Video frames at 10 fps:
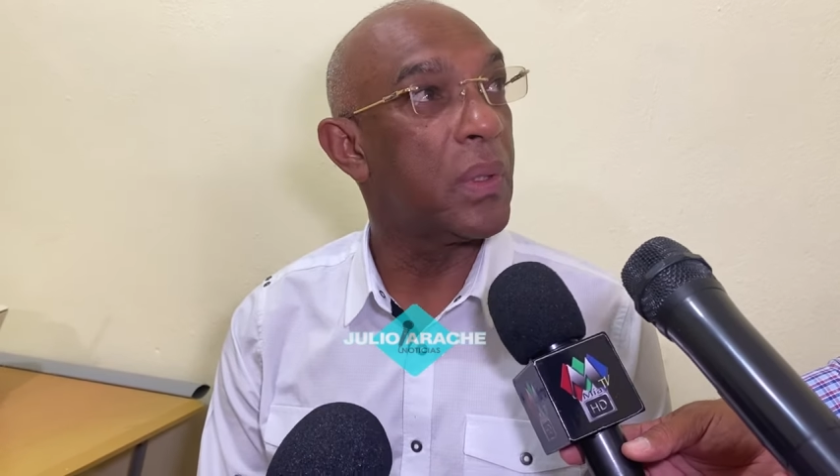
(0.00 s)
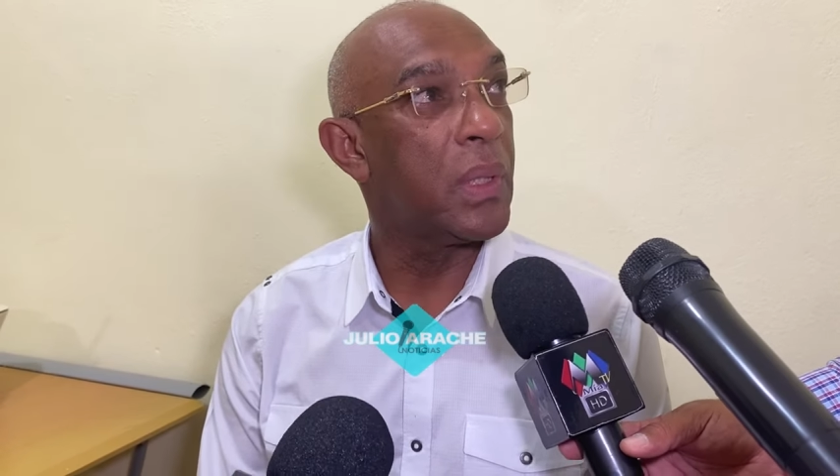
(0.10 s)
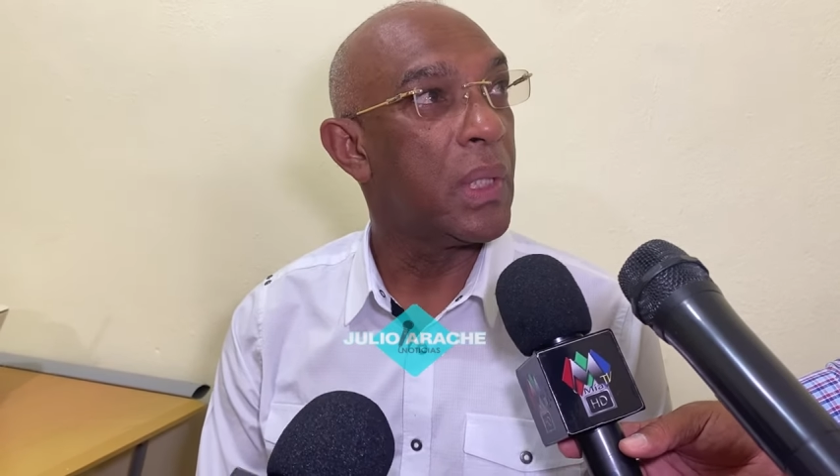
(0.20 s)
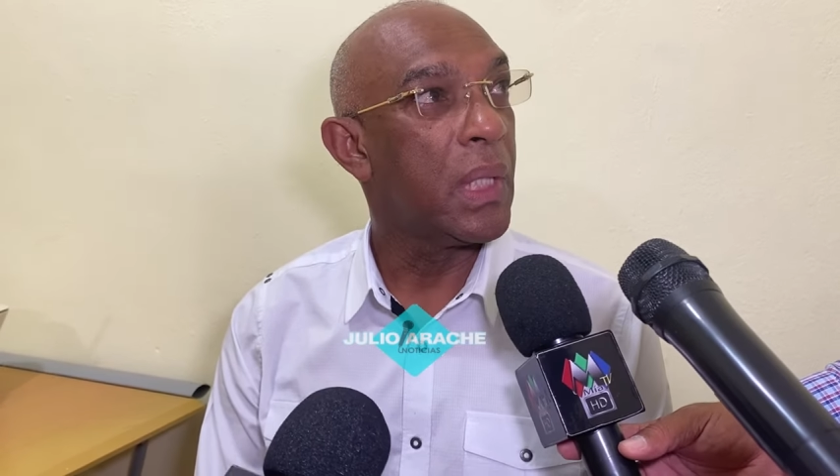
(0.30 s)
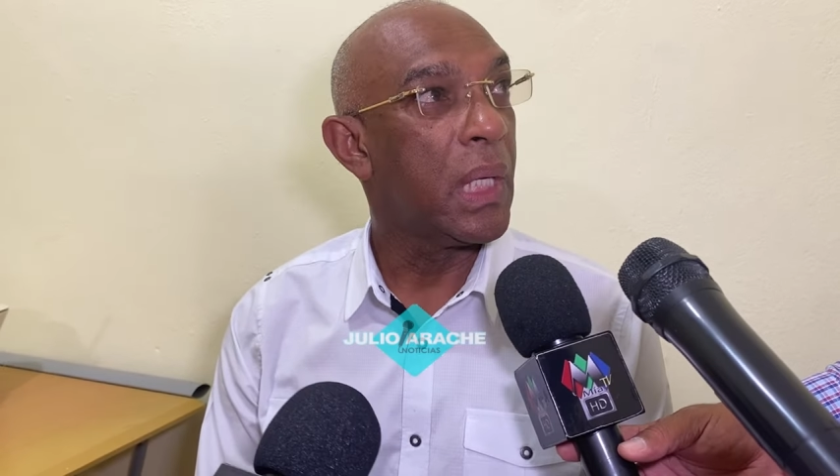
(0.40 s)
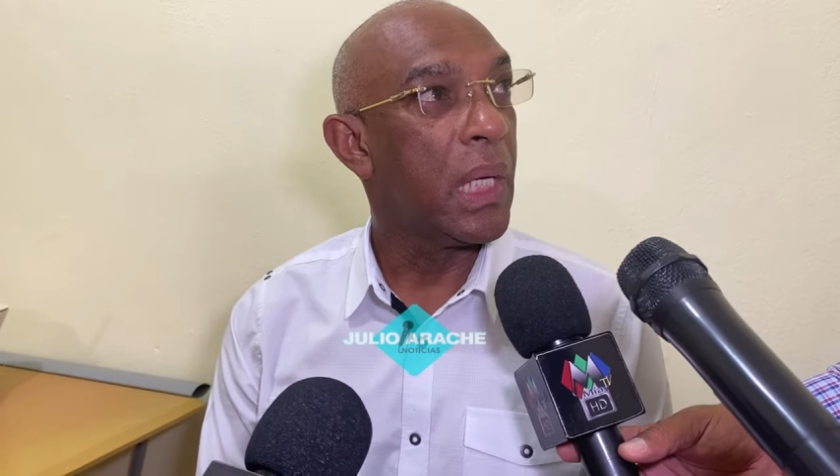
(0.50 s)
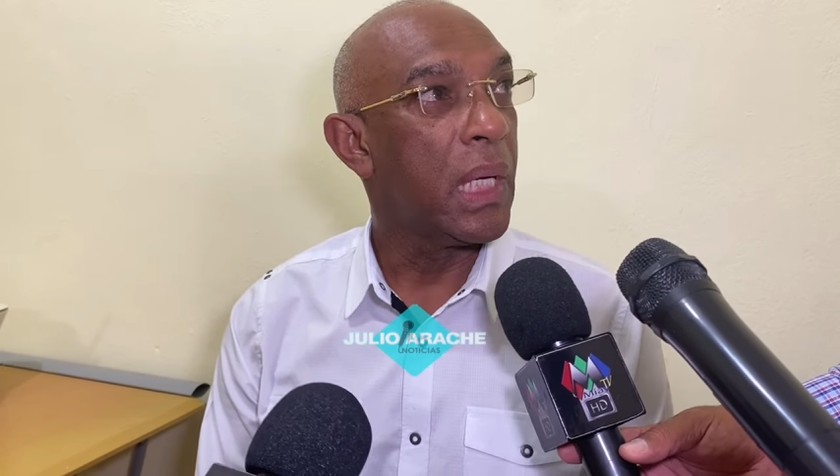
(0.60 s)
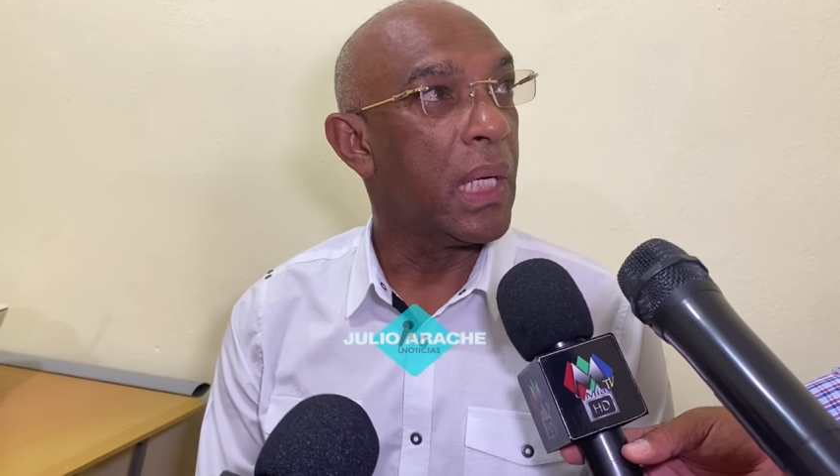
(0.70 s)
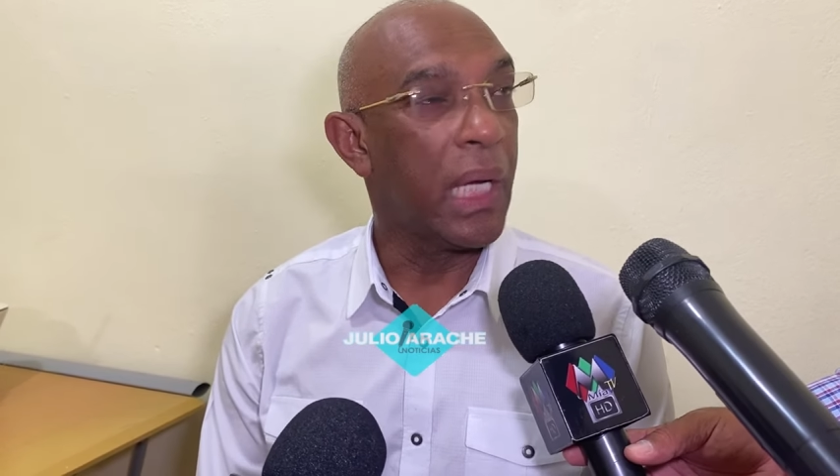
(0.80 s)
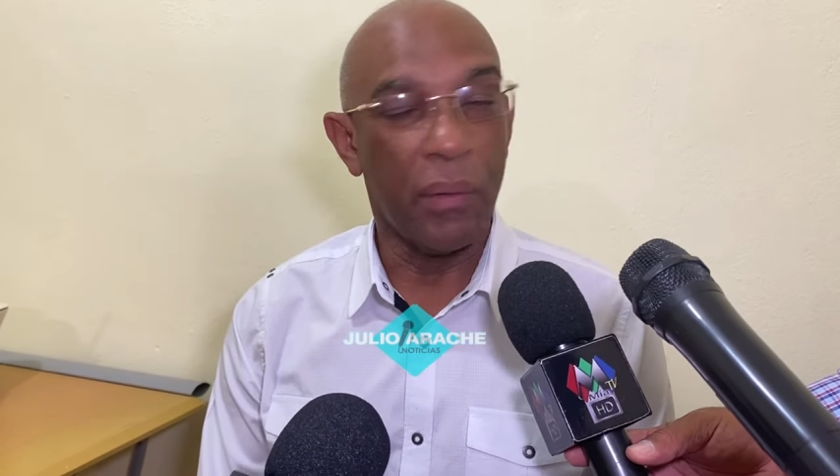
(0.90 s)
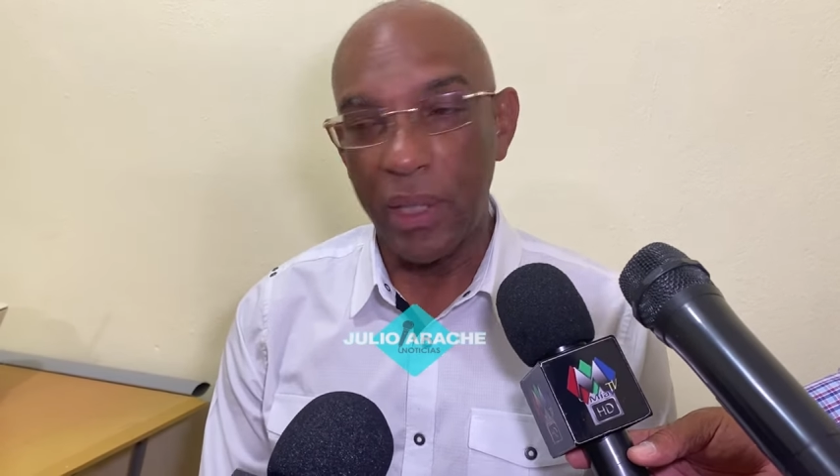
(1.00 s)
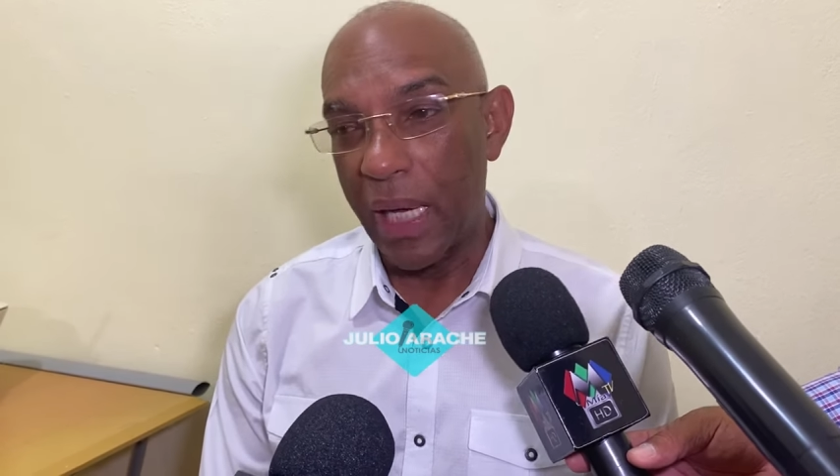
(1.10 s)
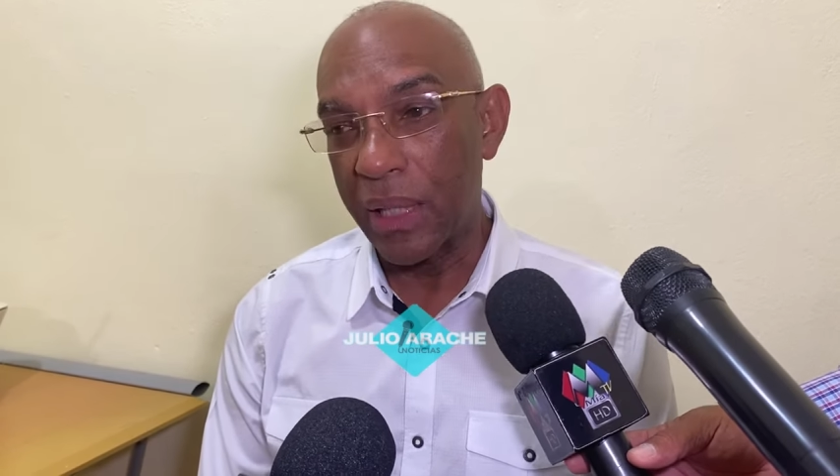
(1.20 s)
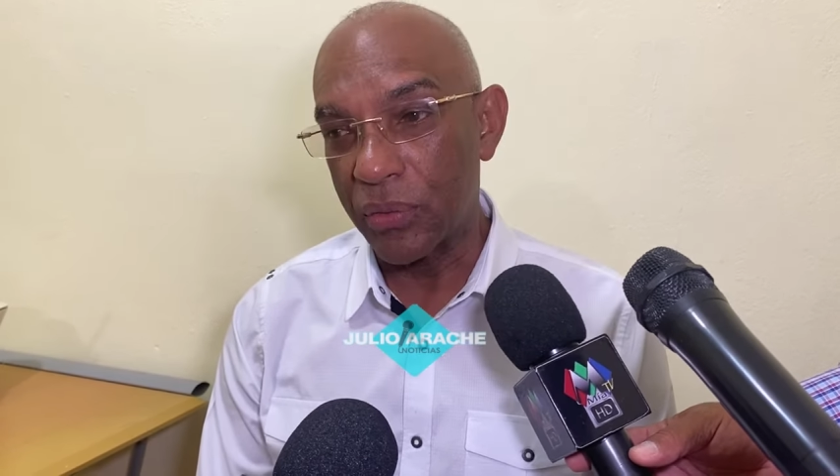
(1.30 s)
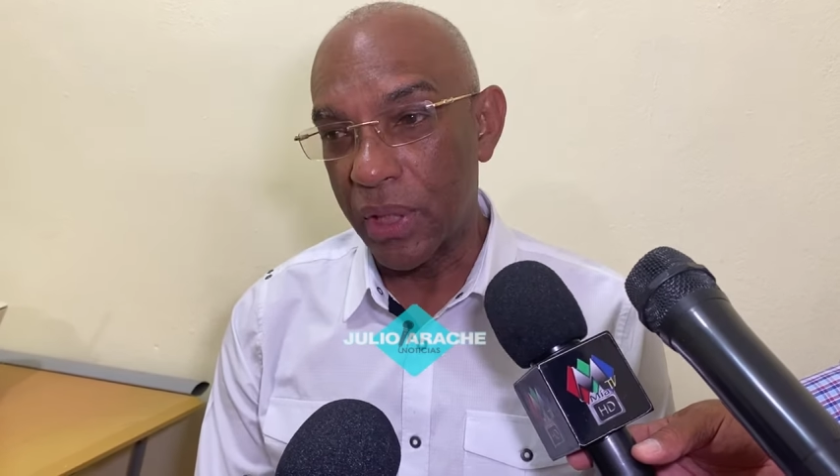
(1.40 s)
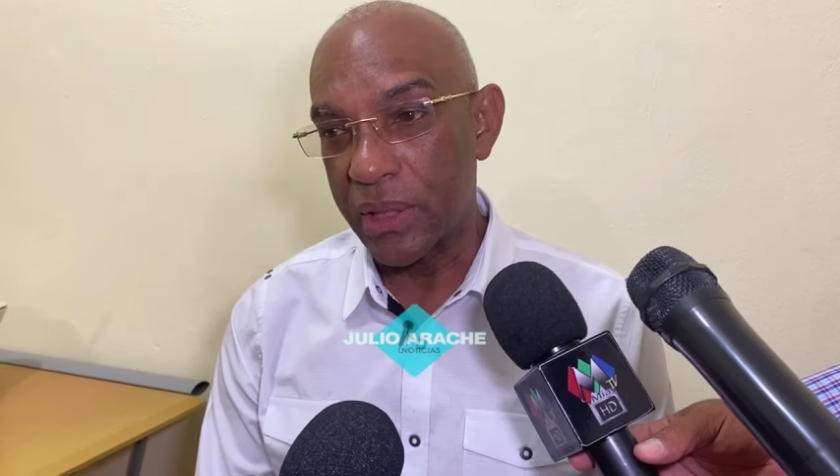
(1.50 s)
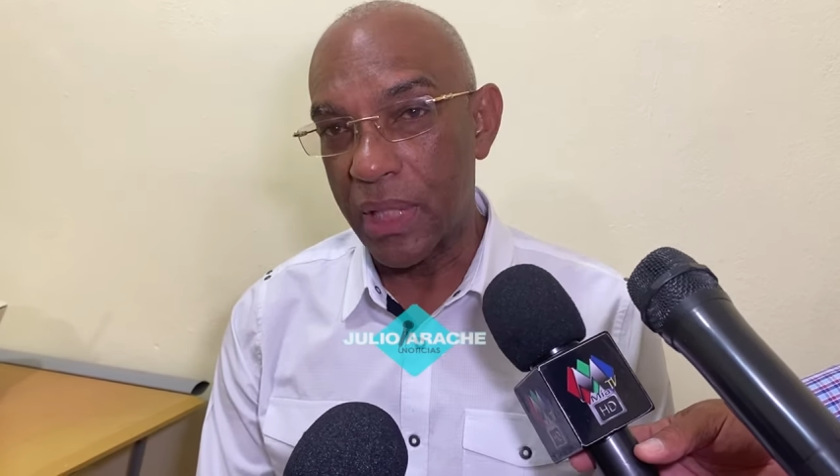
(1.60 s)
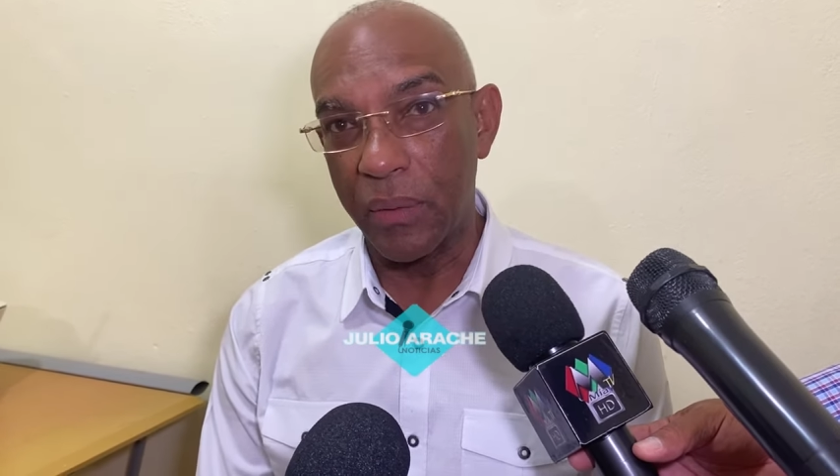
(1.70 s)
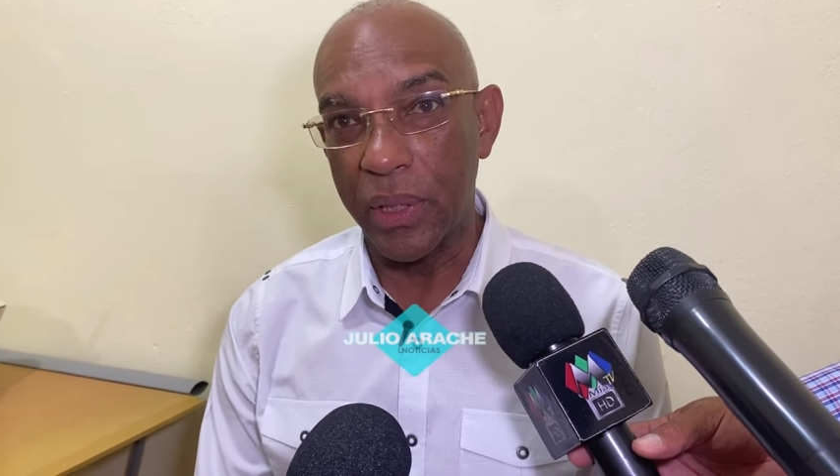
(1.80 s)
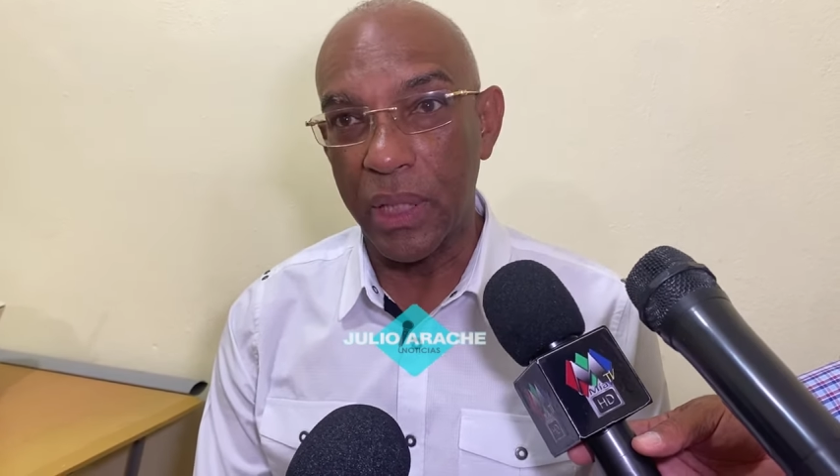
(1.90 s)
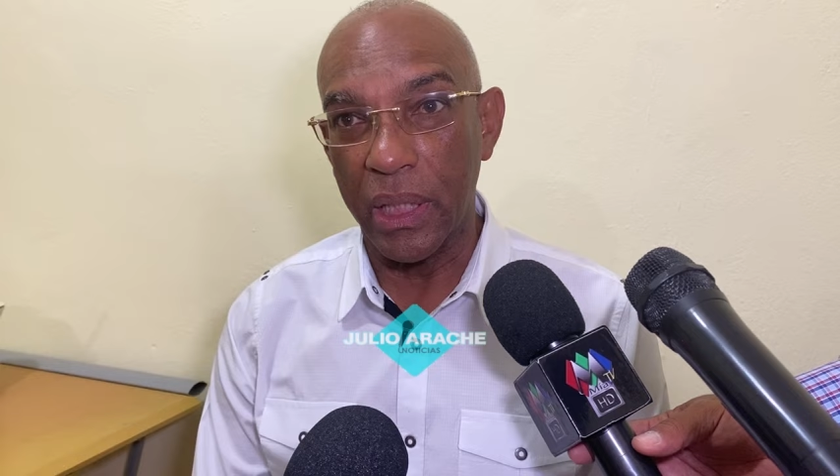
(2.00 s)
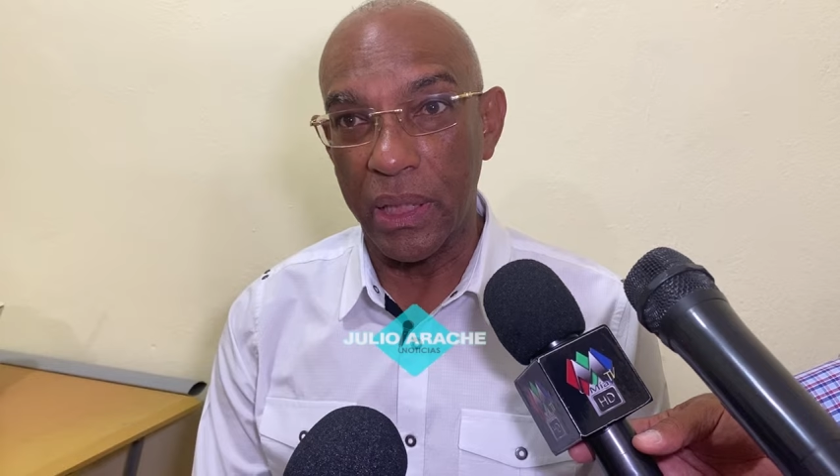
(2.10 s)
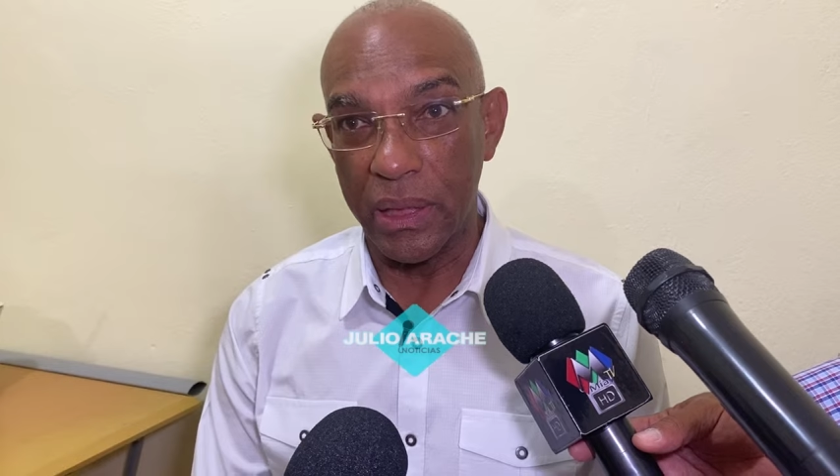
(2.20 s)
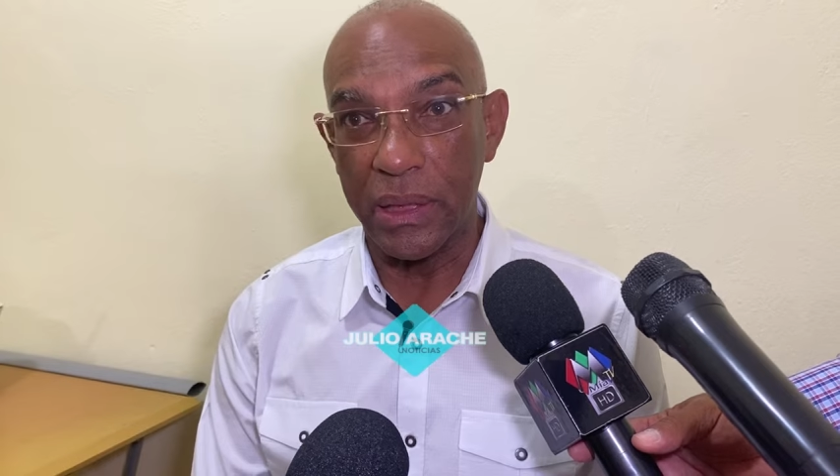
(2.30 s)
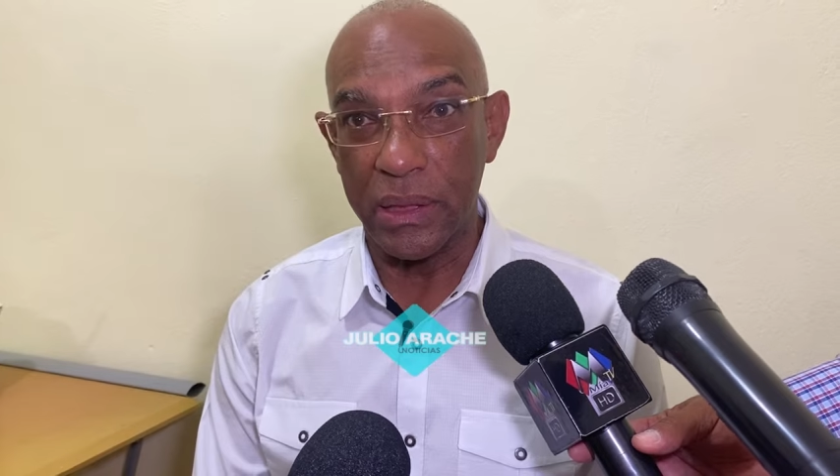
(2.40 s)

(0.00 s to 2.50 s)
que deciden. La verdad es que ustedes saben que